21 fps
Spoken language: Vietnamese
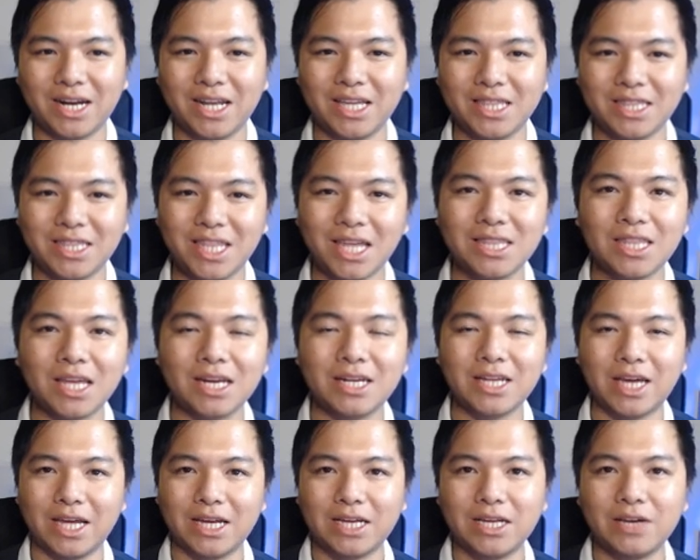nên tắt tất
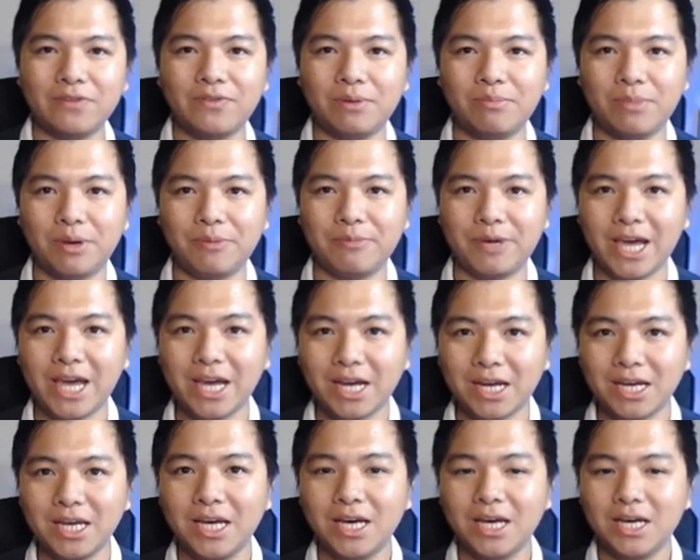cả các phần mềm khác
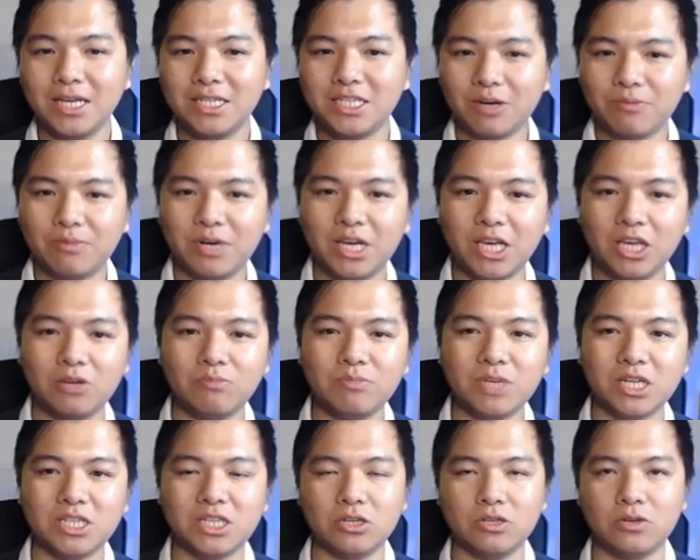trong khi chúng
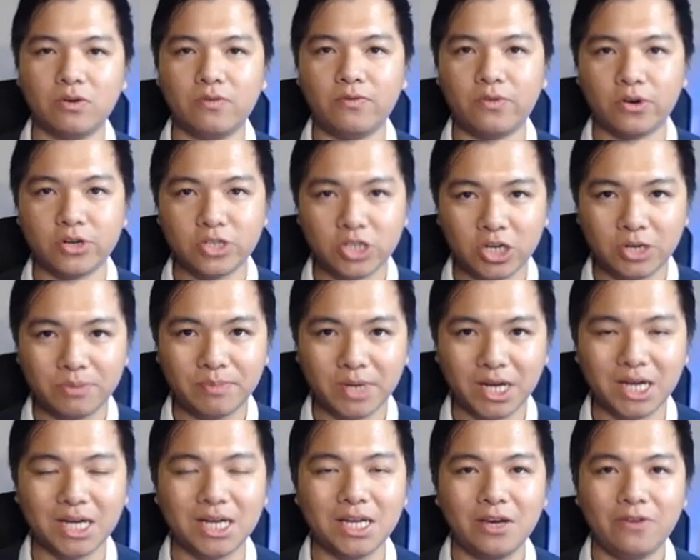ta sử dụng Photoshop
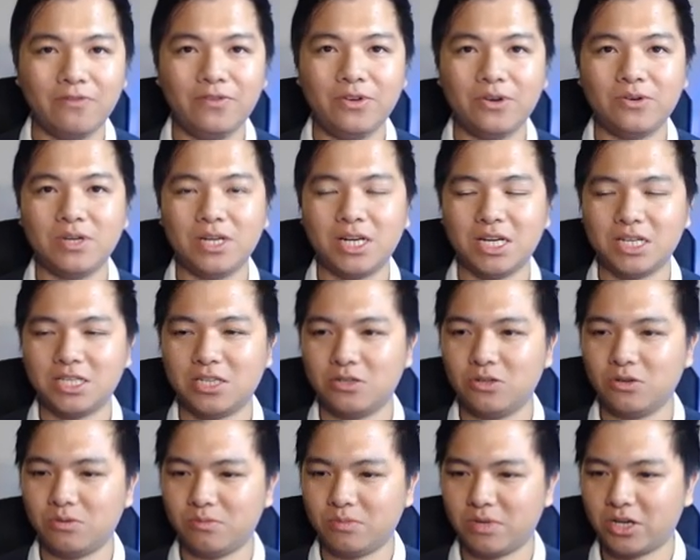ha. Ví dụ như là sử
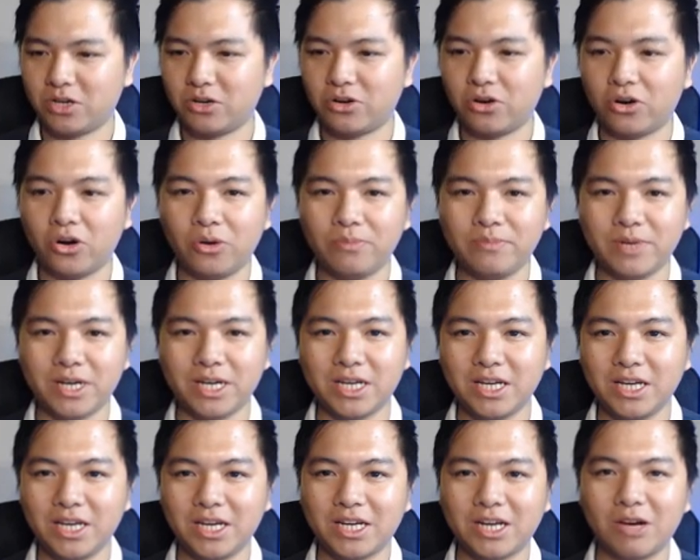dụng Chrome này,
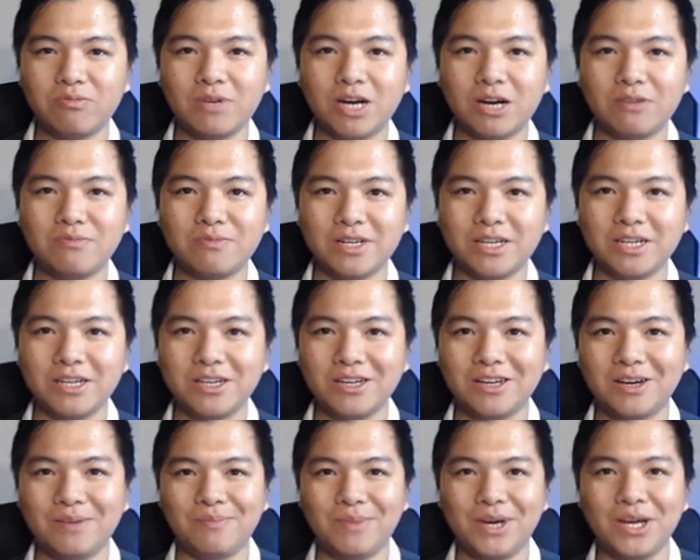cốc này,
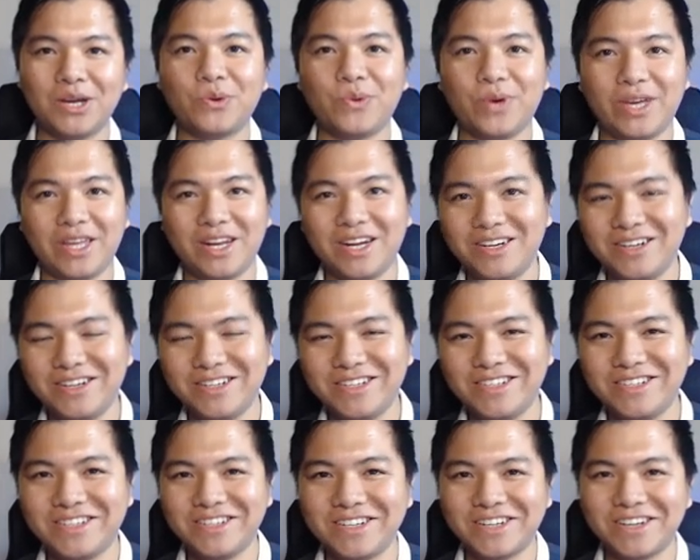mấy thằng quỷ đó
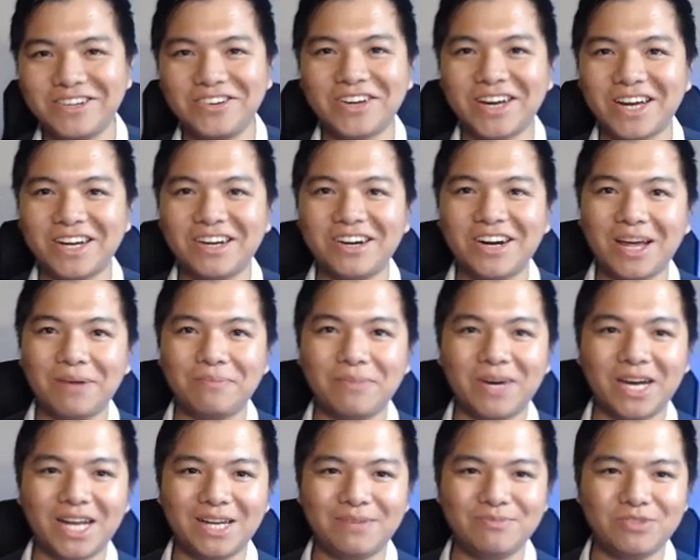nó cắn RAM
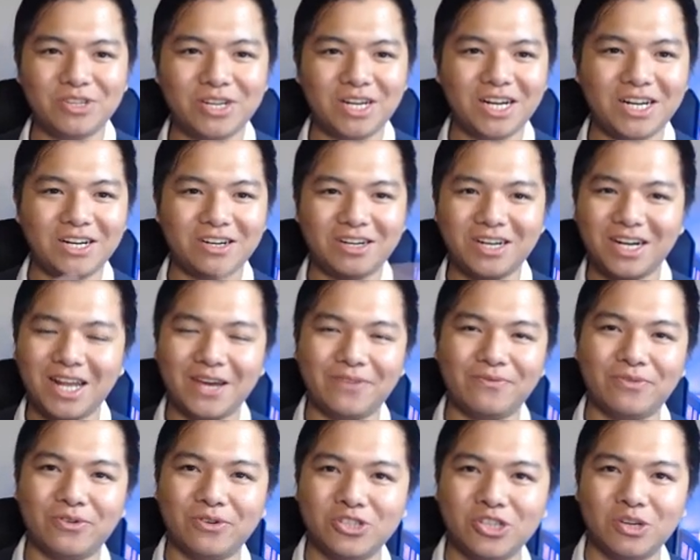ghê lắm, cho nên là nó làm
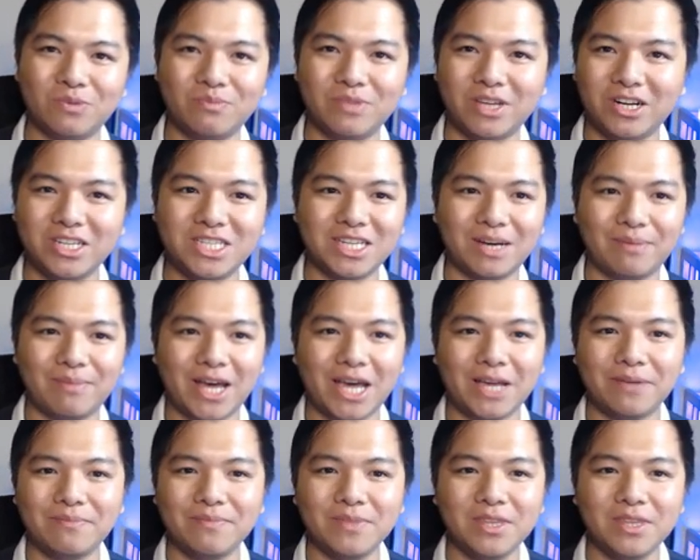Photoshop chúng ta nó chậm lại.